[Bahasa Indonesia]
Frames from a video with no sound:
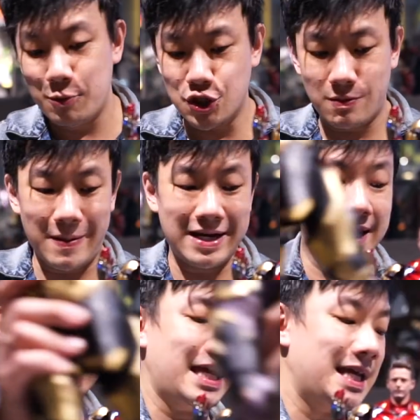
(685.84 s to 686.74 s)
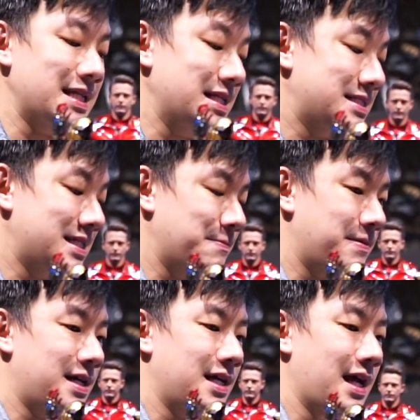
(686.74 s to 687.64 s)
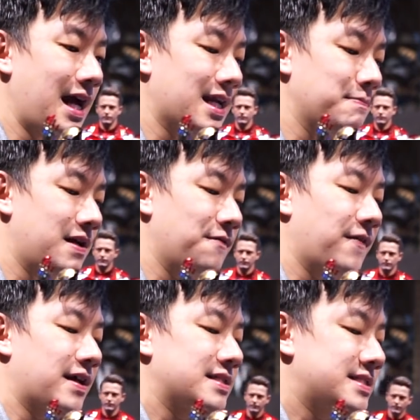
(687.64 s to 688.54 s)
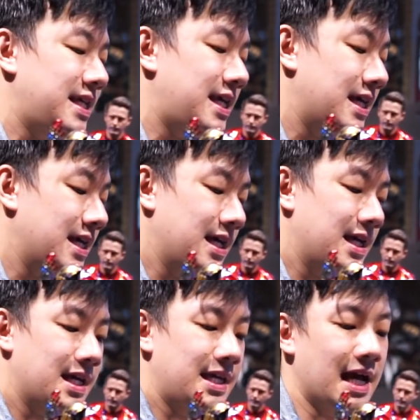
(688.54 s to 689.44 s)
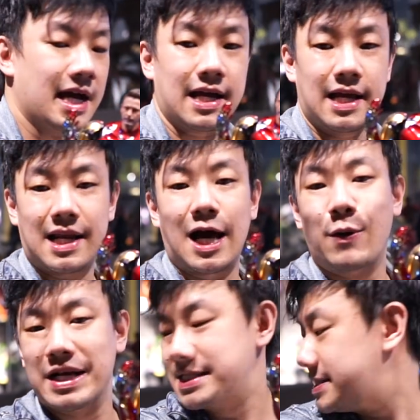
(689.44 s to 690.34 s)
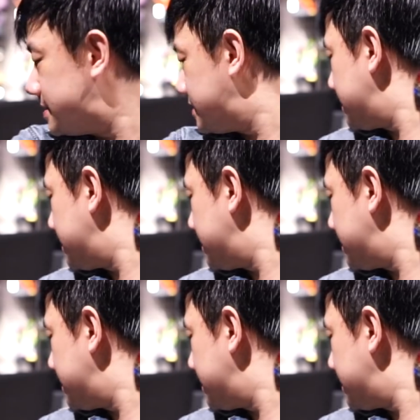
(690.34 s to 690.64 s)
mau coba bandingin sama Iron Man versi yang lawas.